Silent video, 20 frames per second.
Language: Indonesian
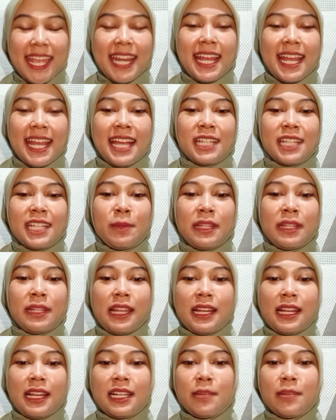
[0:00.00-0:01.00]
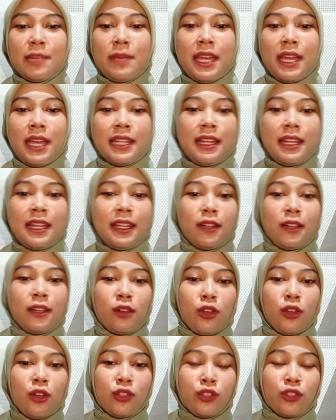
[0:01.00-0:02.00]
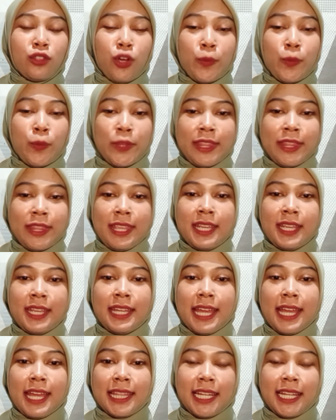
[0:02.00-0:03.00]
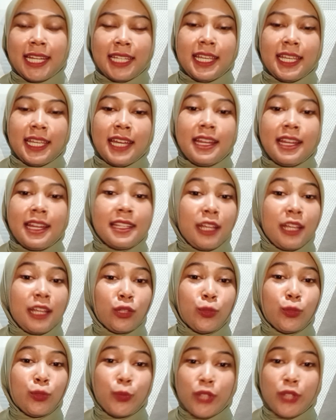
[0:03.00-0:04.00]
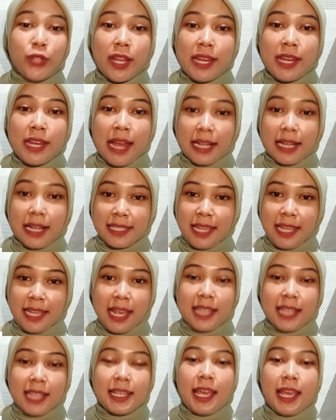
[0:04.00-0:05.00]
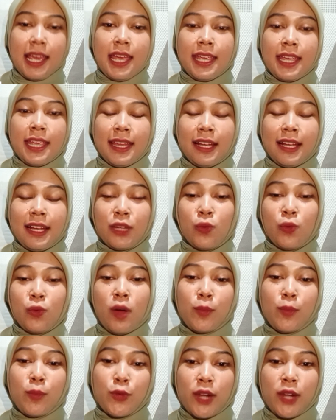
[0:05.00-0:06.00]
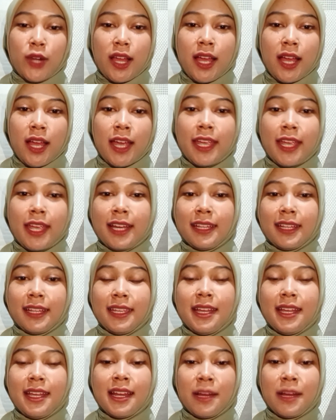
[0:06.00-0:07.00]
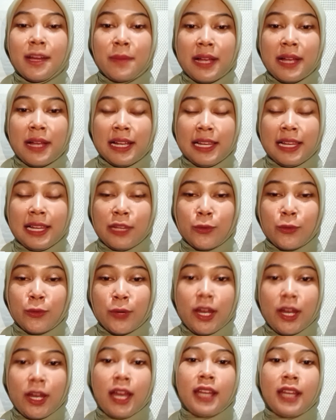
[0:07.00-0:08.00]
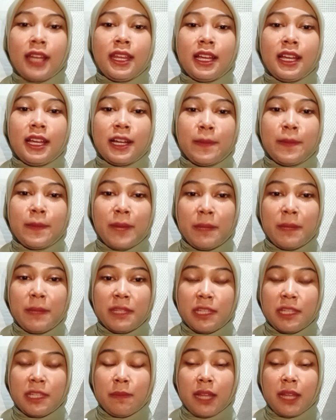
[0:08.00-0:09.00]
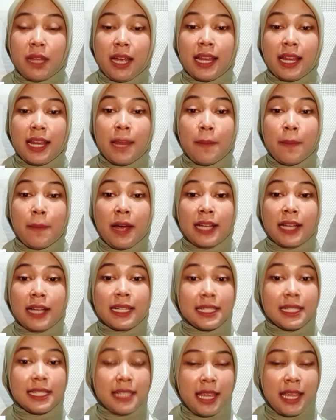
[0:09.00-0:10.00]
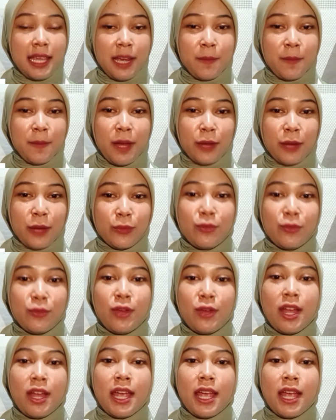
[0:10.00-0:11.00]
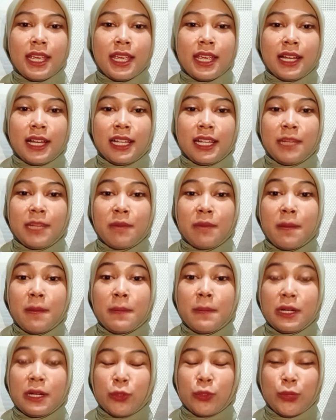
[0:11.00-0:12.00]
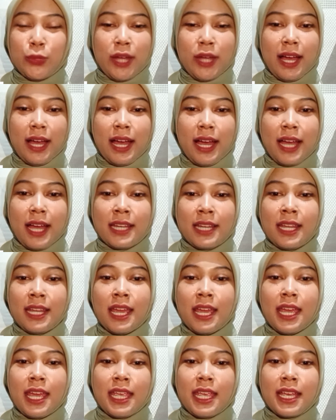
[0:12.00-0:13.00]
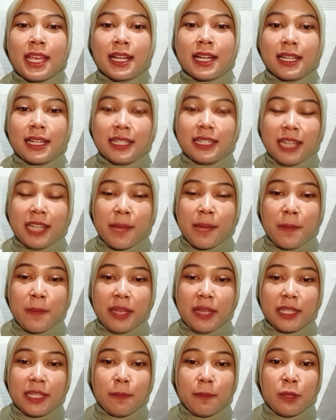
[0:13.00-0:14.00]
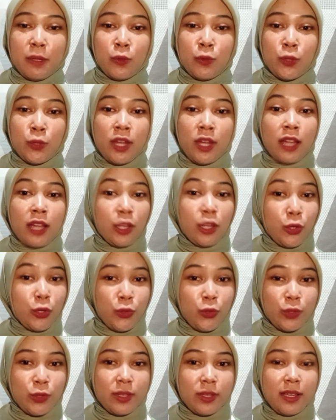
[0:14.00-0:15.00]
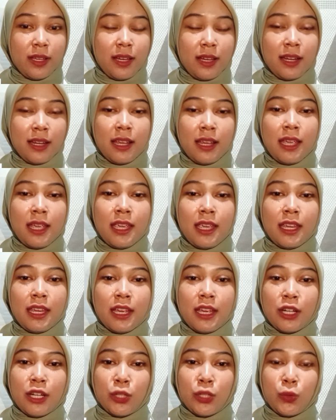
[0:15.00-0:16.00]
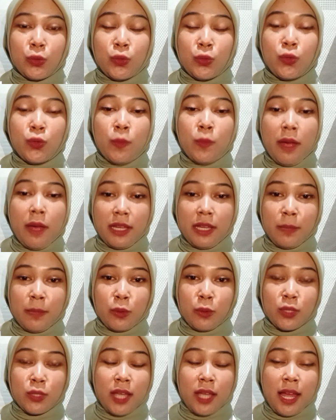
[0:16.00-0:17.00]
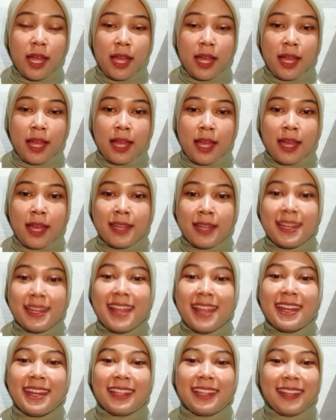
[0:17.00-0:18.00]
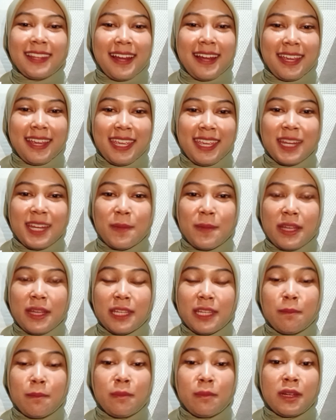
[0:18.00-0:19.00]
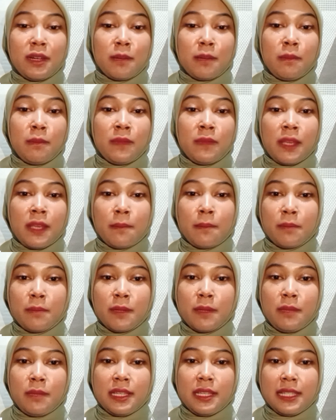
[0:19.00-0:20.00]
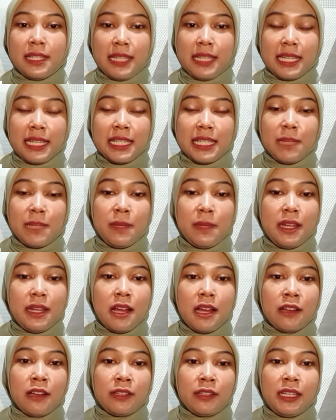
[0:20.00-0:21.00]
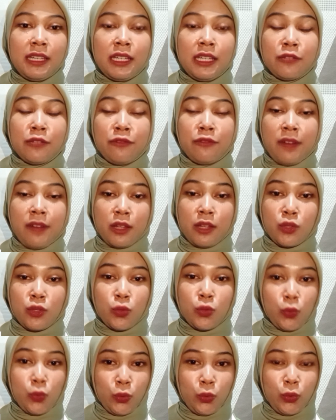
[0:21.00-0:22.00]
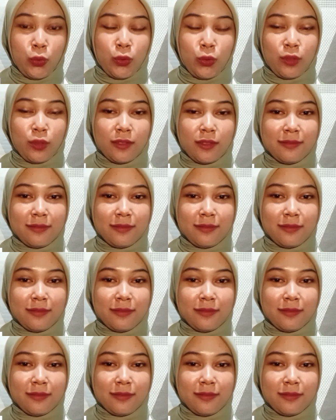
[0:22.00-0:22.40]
Nah, sementara kelebihan dari cloud computing diantaranya ada satu mudah diakses, yang kedua murah, yang ketiga ramah lingkungan, yang keempat menciptakan lapangan kerja yang baru, yang kelima penggunaan, yang keenam bagi pengguna atau user, yang ketujuh bagi perusahaan, dan yang terakhir bagi pebisnis di bidang infrastruktur.